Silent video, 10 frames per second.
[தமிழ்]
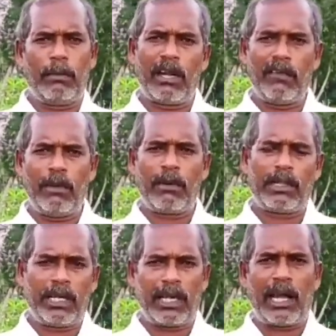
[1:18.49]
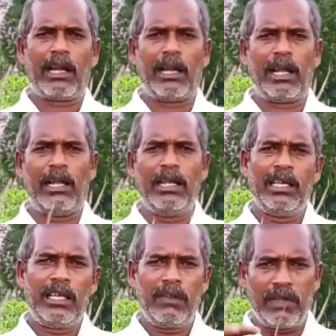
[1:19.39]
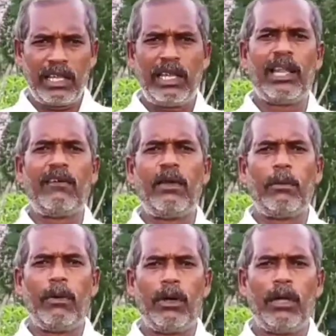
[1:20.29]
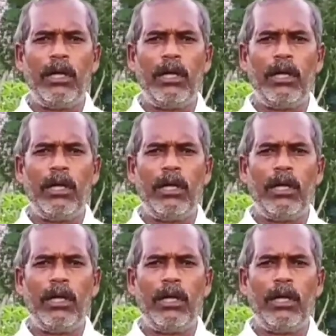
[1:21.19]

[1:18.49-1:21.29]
மலை வேம்புன்றதையும் காட்டுறேன் இது வந்து நிலவேம்பு